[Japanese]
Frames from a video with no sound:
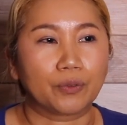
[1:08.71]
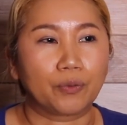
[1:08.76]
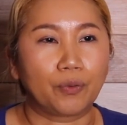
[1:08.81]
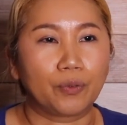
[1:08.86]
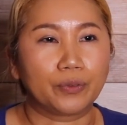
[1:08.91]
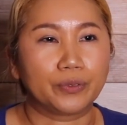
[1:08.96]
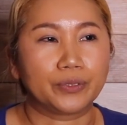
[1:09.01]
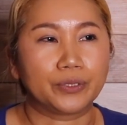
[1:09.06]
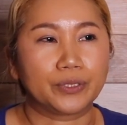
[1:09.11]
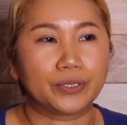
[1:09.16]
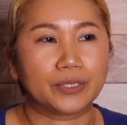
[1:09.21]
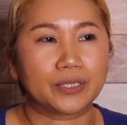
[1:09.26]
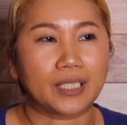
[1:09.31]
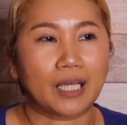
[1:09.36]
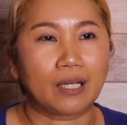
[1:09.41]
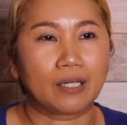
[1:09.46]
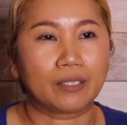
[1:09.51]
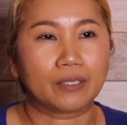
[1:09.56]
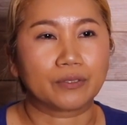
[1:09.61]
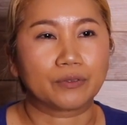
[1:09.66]
こうし
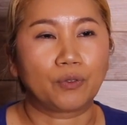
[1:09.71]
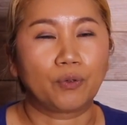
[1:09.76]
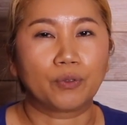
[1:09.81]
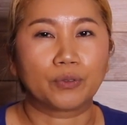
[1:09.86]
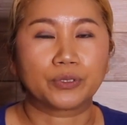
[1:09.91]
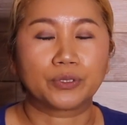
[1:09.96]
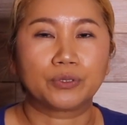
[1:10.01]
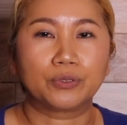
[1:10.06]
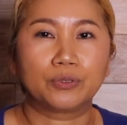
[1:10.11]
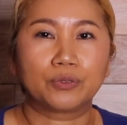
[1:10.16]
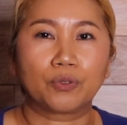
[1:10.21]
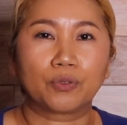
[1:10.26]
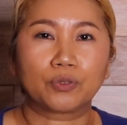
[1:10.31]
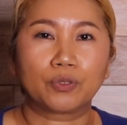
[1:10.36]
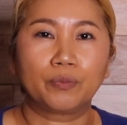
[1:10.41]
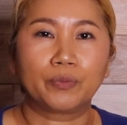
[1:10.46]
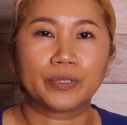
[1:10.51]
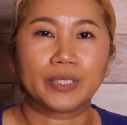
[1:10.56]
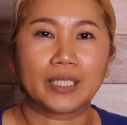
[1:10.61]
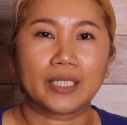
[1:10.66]
たこうするこ
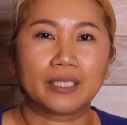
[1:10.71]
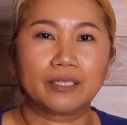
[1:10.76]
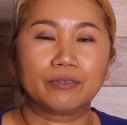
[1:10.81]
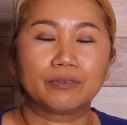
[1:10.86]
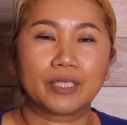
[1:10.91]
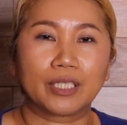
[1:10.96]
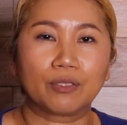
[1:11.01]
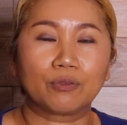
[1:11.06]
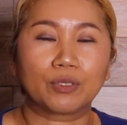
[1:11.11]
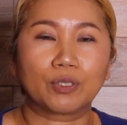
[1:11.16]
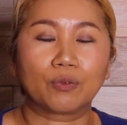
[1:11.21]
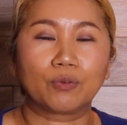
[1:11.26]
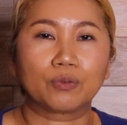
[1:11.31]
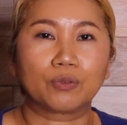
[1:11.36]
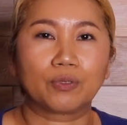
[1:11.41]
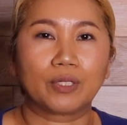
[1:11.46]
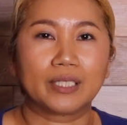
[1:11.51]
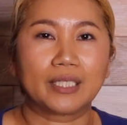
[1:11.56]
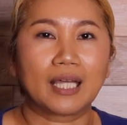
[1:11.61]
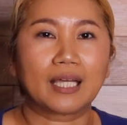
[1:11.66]
ともできるんだよってこ
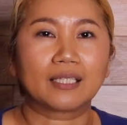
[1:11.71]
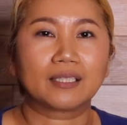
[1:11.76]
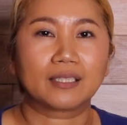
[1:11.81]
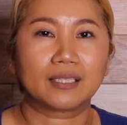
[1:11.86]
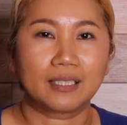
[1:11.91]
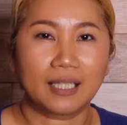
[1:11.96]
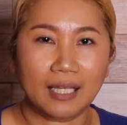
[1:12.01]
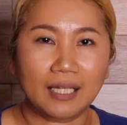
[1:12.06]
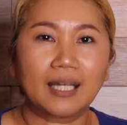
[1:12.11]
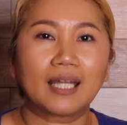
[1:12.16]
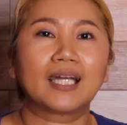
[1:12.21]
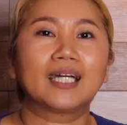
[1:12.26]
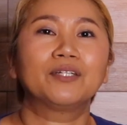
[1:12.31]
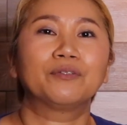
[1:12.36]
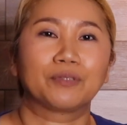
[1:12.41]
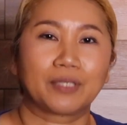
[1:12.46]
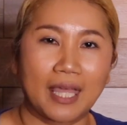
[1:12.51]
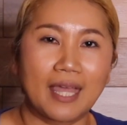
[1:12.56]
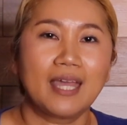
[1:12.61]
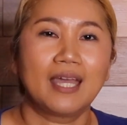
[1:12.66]
とが何らか
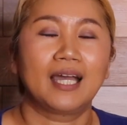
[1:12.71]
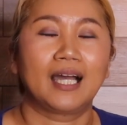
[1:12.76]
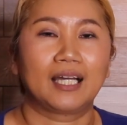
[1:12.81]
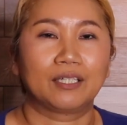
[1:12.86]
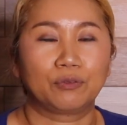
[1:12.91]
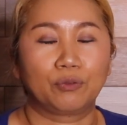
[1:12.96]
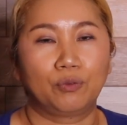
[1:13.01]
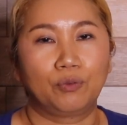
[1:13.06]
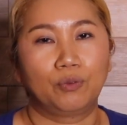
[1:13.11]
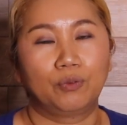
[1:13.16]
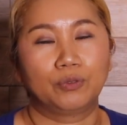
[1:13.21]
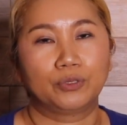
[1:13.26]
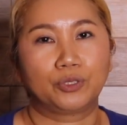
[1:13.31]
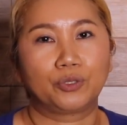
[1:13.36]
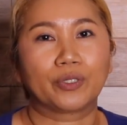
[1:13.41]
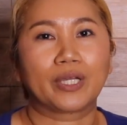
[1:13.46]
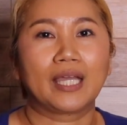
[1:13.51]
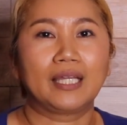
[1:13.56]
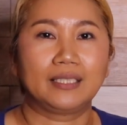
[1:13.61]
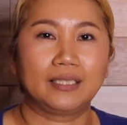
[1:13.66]
のねあの
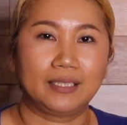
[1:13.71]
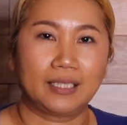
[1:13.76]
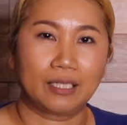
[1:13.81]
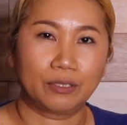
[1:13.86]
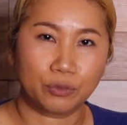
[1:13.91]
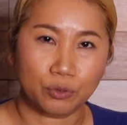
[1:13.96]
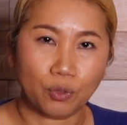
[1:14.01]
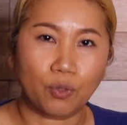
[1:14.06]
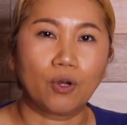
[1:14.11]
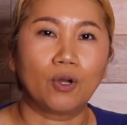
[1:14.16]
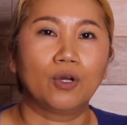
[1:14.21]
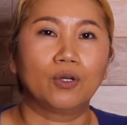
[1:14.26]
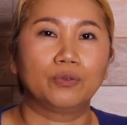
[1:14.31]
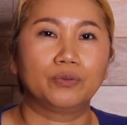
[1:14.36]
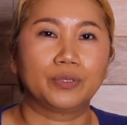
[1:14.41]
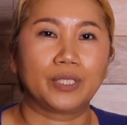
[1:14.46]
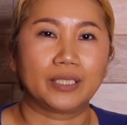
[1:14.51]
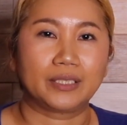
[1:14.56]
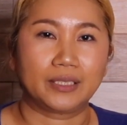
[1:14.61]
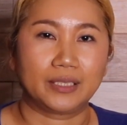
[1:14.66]
助言になると
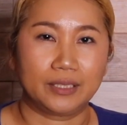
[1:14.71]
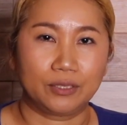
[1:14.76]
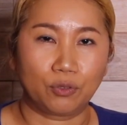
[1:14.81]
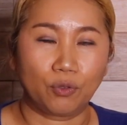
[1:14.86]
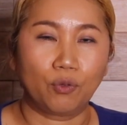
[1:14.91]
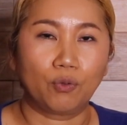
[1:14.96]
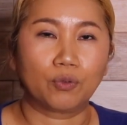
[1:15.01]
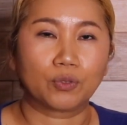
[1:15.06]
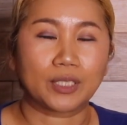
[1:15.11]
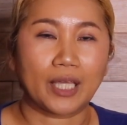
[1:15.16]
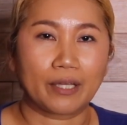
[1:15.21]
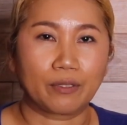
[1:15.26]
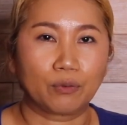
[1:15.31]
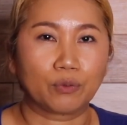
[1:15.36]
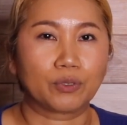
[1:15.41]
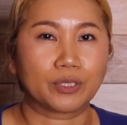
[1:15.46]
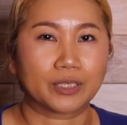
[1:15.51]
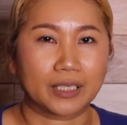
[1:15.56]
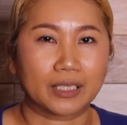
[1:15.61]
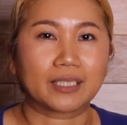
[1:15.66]
嬉しいと対
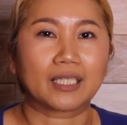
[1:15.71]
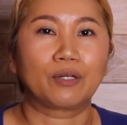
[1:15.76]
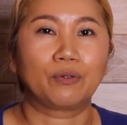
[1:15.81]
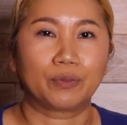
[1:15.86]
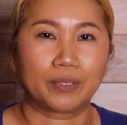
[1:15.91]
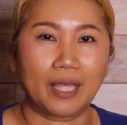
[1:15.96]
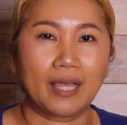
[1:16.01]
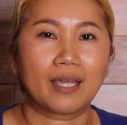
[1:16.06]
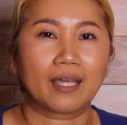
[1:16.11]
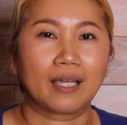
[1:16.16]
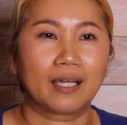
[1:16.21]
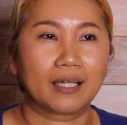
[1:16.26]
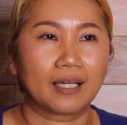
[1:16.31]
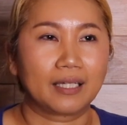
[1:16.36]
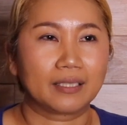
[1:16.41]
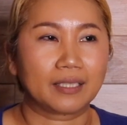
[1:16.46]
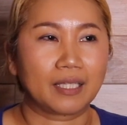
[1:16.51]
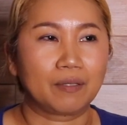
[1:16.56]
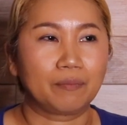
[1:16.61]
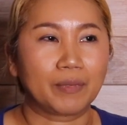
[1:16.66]
応の仕方をね考
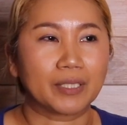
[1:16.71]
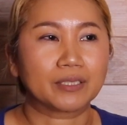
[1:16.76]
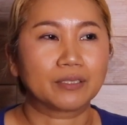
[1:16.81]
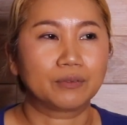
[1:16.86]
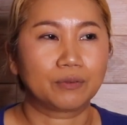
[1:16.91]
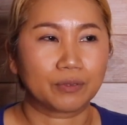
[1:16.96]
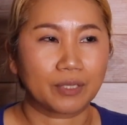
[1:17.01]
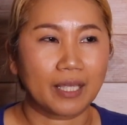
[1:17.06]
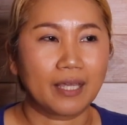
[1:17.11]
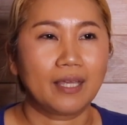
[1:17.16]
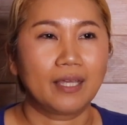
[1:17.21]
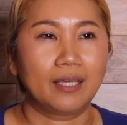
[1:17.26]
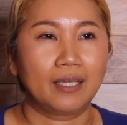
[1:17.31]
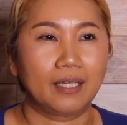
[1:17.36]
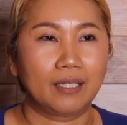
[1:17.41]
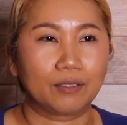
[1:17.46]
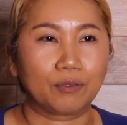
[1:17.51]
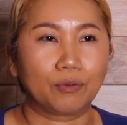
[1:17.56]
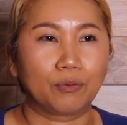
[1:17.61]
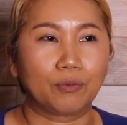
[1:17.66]
えていますので、
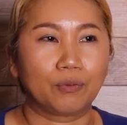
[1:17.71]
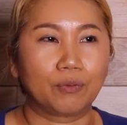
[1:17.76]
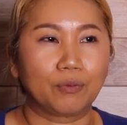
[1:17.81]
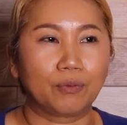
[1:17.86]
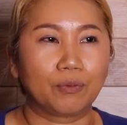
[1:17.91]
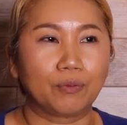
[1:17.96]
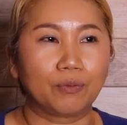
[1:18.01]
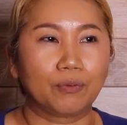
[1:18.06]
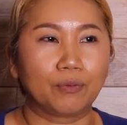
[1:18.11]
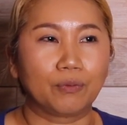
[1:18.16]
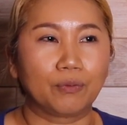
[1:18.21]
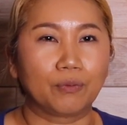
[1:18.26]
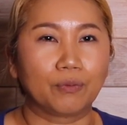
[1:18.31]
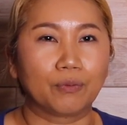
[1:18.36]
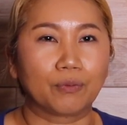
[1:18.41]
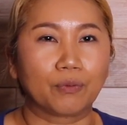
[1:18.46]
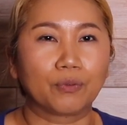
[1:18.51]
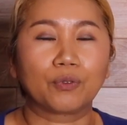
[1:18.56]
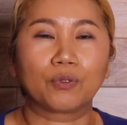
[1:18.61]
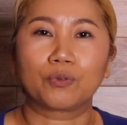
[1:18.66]
えー
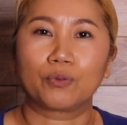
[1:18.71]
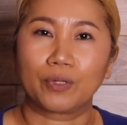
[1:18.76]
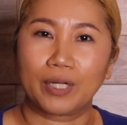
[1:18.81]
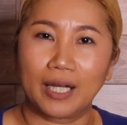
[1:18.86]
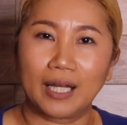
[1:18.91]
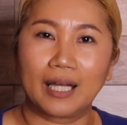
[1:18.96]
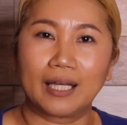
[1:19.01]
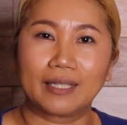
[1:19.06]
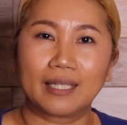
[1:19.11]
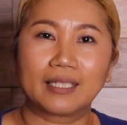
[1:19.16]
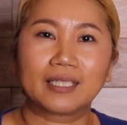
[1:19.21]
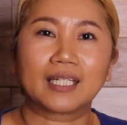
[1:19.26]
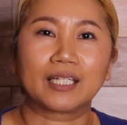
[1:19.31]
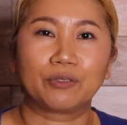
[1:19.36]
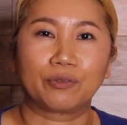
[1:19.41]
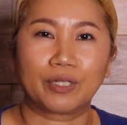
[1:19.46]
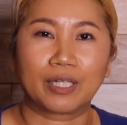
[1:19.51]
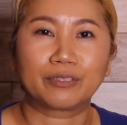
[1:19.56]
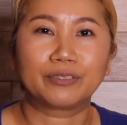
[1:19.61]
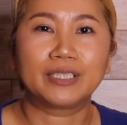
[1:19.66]
と、この動画が何か
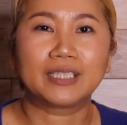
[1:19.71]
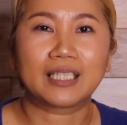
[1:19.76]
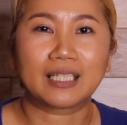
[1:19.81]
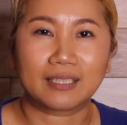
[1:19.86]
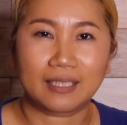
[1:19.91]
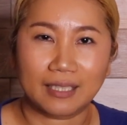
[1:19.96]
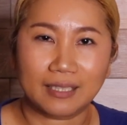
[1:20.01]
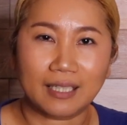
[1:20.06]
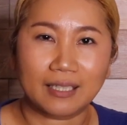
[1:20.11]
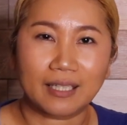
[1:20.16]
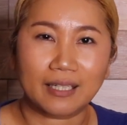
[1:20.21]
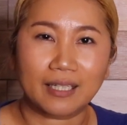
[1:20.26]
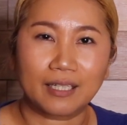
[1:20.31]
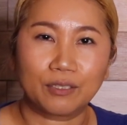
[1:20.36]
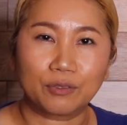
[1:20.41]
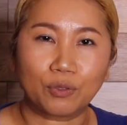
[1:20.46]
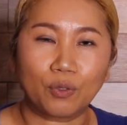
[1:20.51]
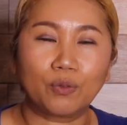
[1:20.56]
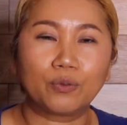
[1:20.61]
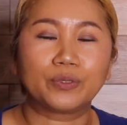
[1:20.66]
の役に立っていただけ
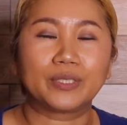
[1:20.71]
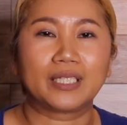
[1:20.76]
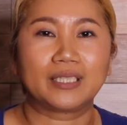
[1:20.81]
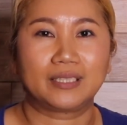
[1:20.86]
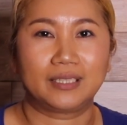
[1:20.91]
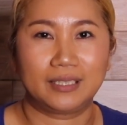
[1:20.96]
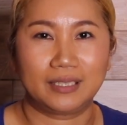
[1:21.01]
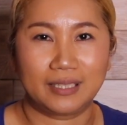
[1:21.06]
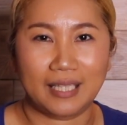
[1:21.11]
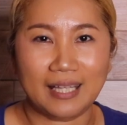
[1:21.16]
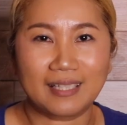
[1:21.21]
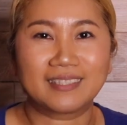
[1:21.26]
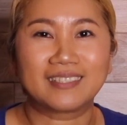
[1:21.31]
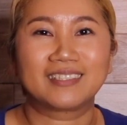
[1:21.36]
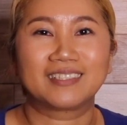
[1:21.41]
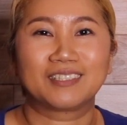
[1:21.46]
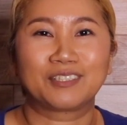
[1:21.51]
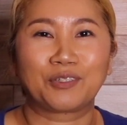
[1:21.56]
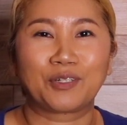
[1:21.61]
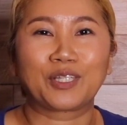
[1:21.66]
ると嬉しいで
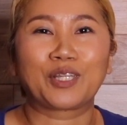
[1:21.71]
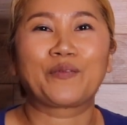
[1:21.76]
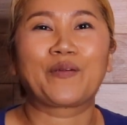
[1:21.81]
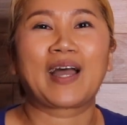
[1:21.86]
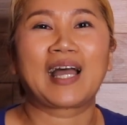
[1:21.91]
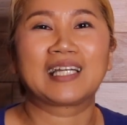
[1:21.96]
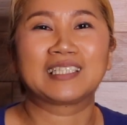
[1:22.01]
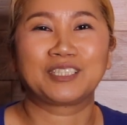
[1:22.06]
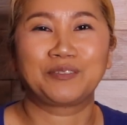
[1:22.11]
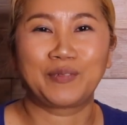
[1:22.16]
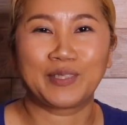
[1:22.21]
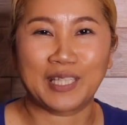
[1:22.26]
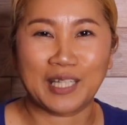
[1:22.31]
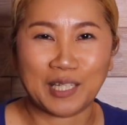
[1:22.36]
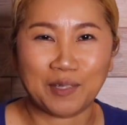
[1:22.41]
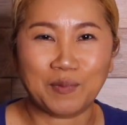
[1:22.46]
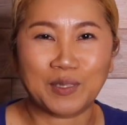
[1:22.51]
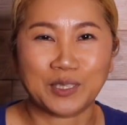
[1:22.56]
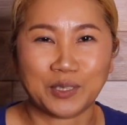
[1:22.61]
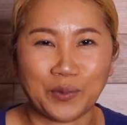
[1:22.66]
す。それでは始めてい
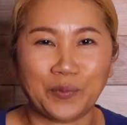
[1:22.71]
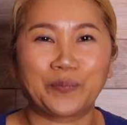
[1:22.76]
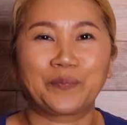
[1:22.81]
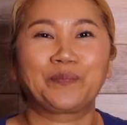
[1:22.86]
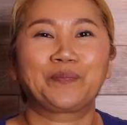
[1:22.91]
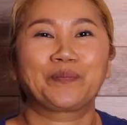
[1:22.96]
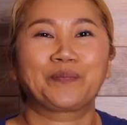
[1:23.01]
きましょう。